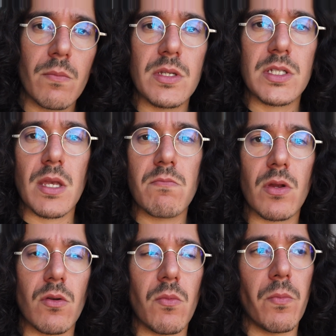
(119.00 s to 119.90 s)
mi
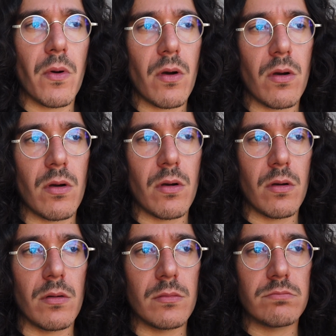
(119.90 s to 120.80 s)
sembrano un
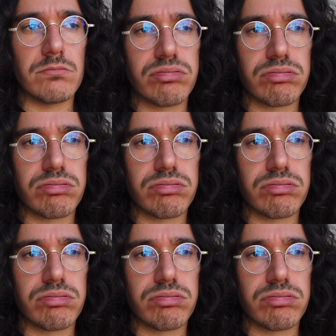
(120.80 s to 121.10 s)
po'...